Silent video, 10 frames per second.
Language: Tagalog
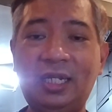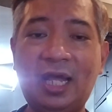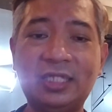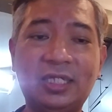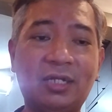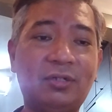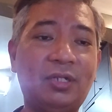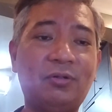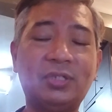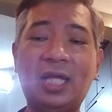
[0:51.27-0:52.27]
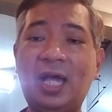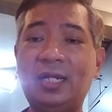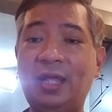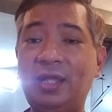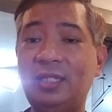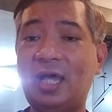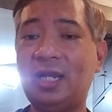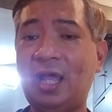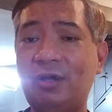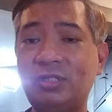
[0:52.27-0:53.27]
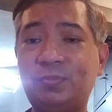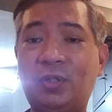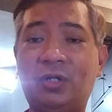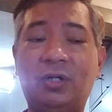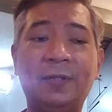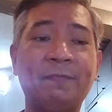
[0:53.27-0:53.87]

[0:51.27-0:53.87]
Lazaro na kung saan ay idaraos po